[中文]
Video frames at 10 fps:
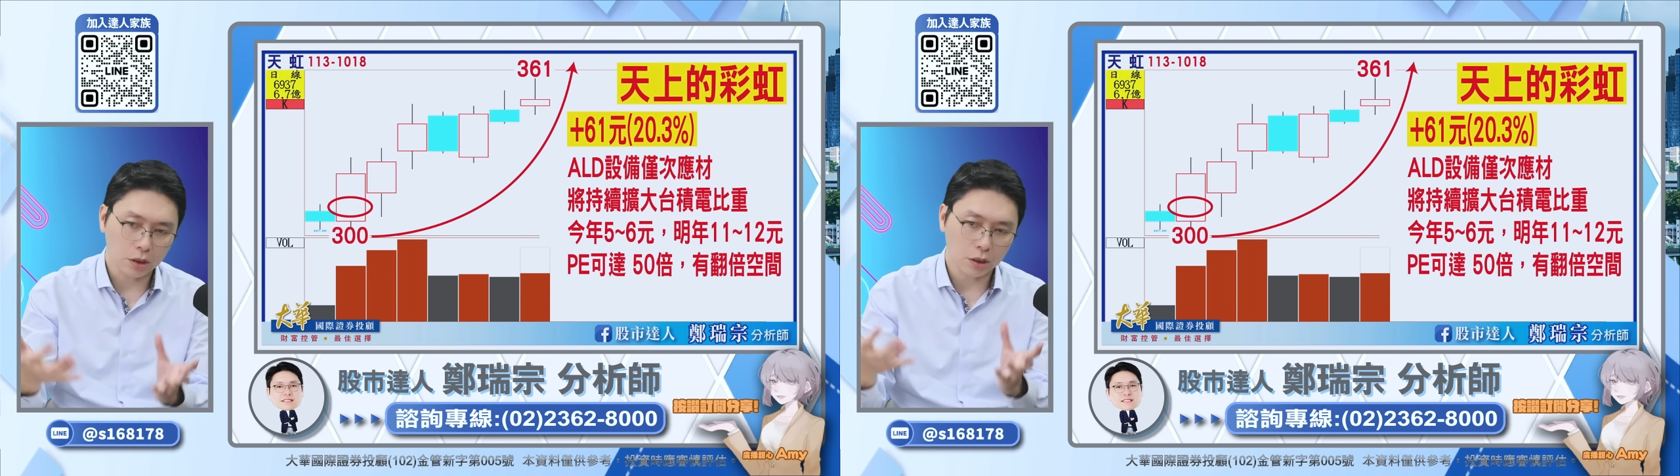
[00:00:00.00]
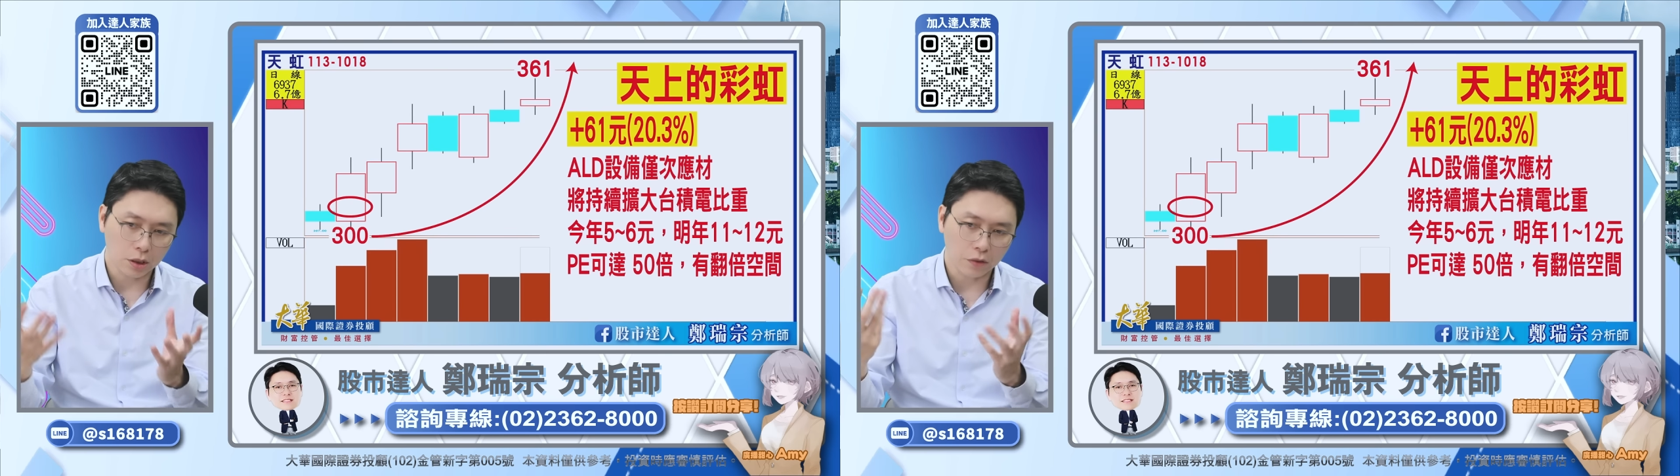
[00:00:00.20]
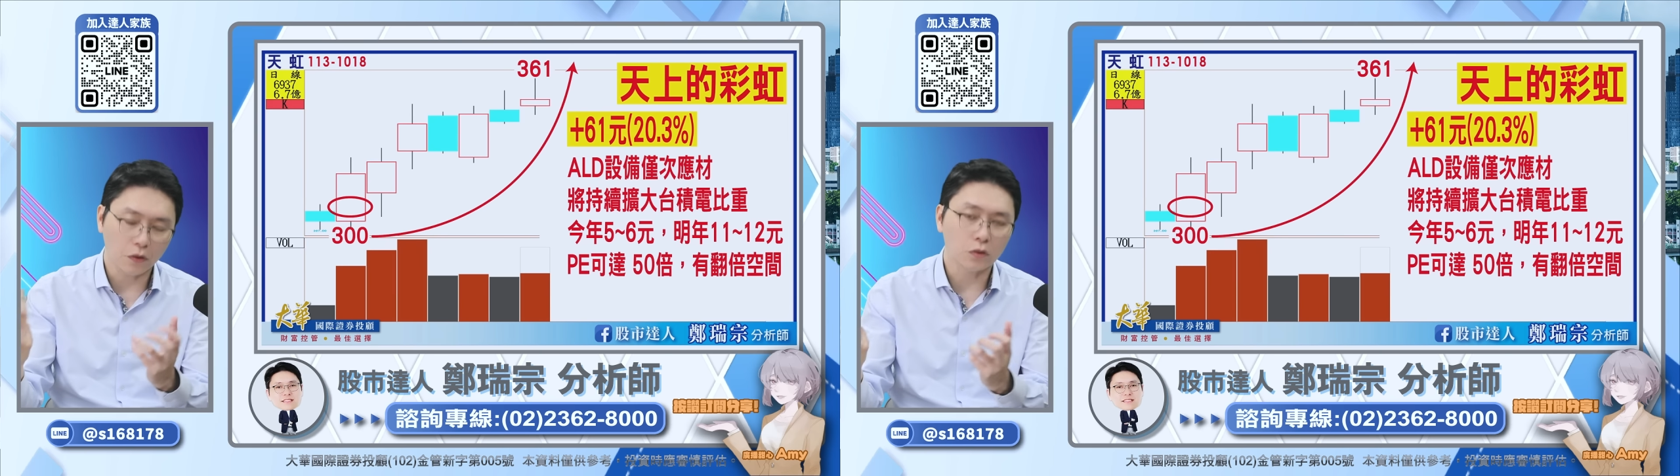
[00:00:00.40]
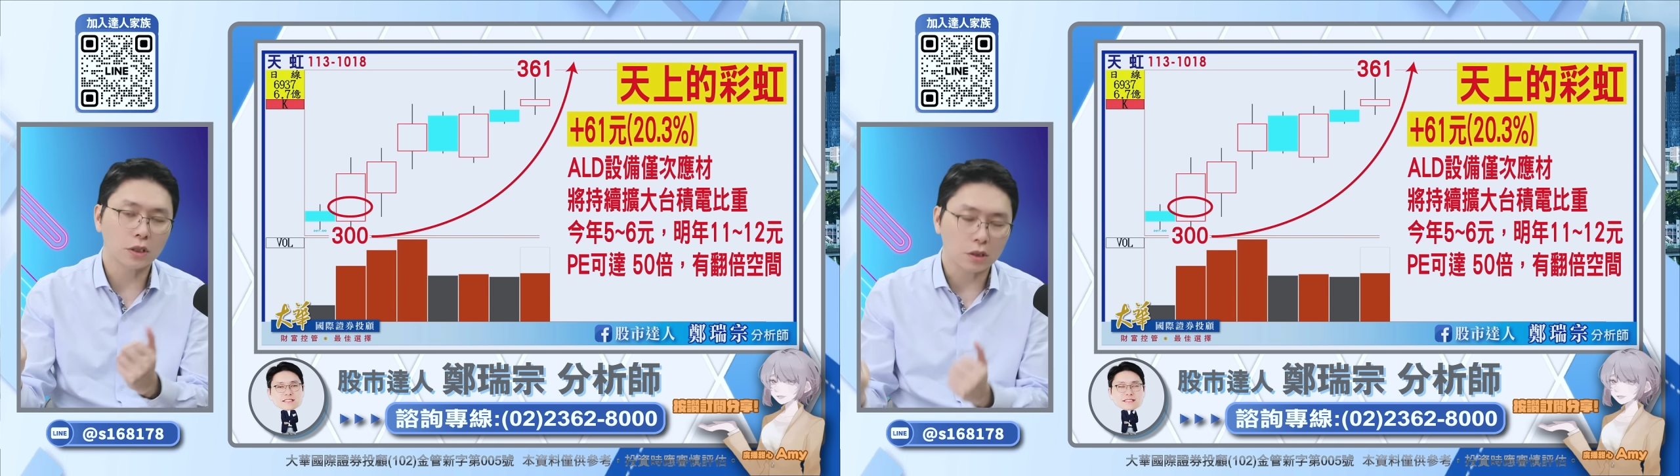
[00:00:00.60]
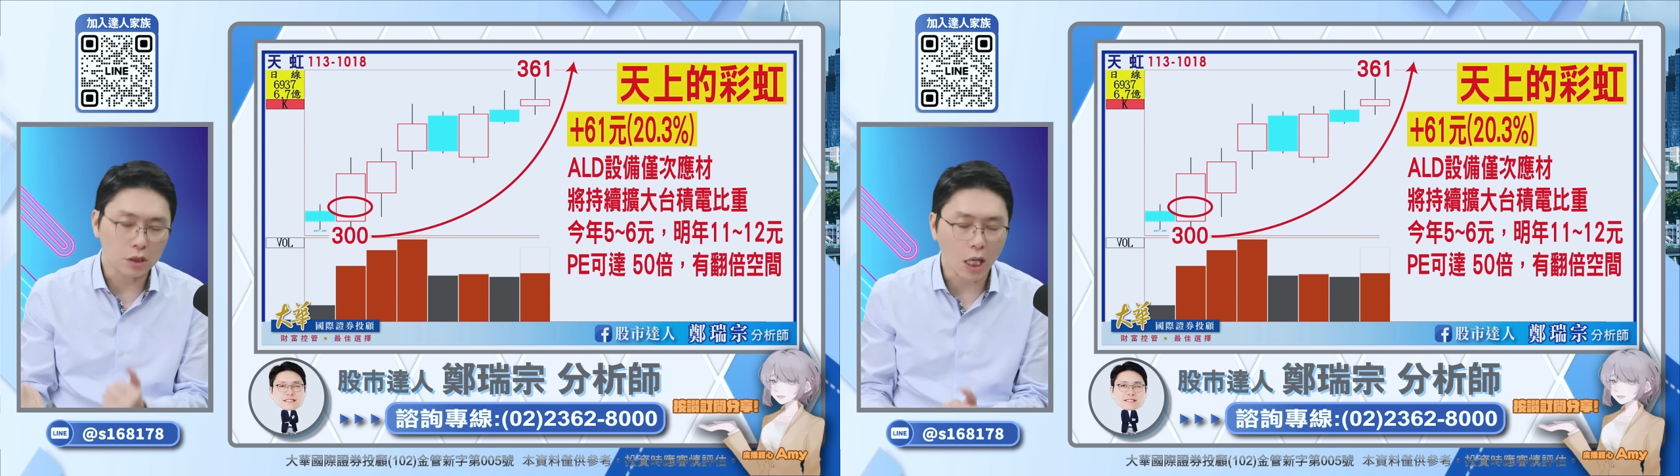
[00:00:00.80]
这个封
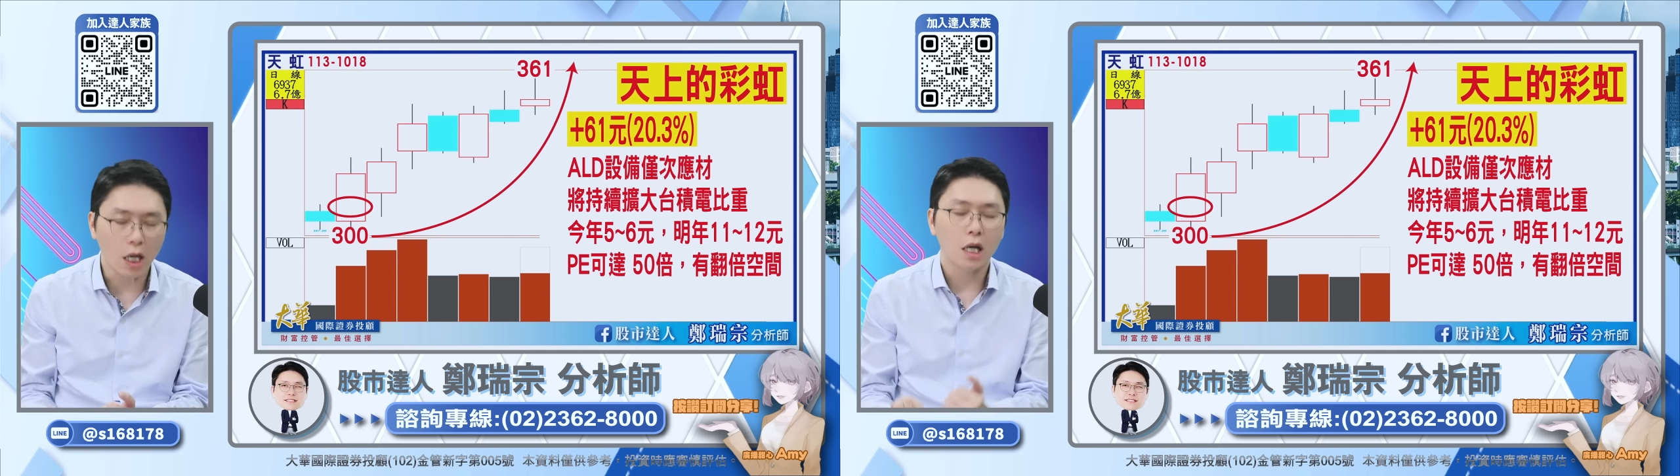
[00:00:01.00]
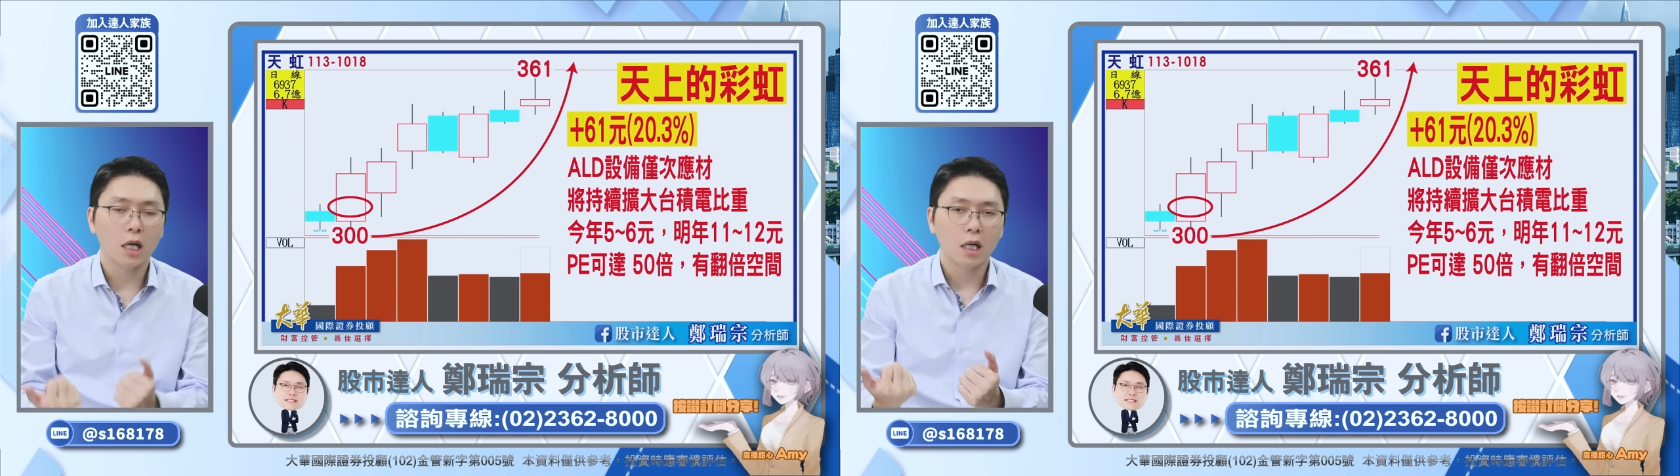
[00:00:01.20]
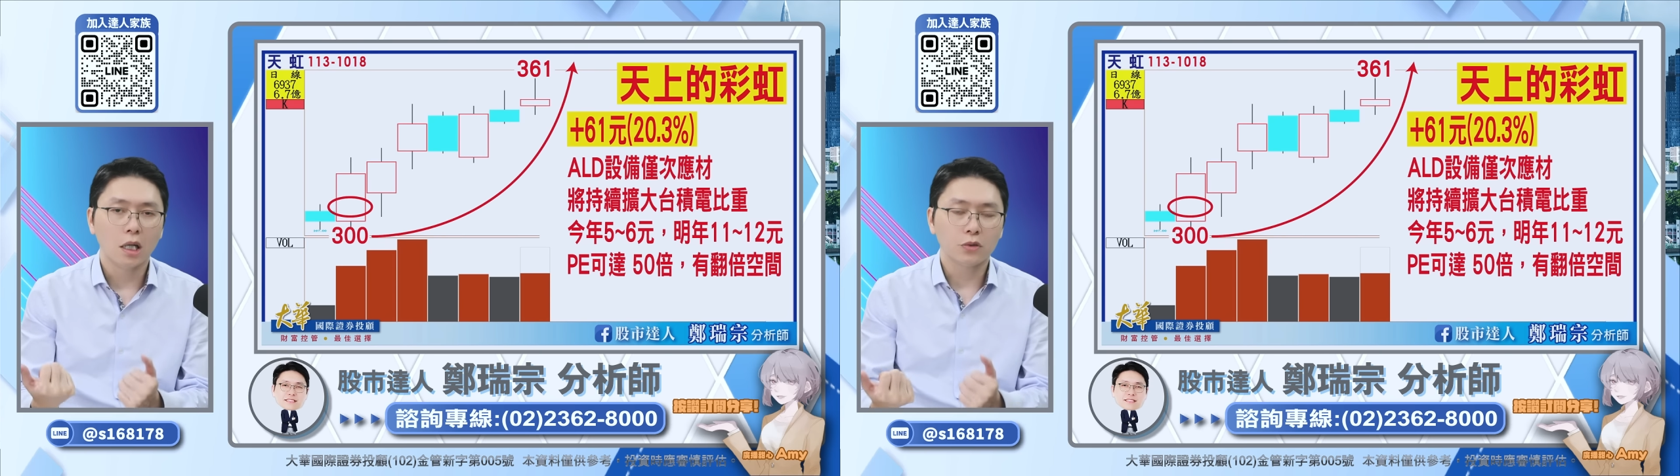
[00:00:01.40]
测厂是，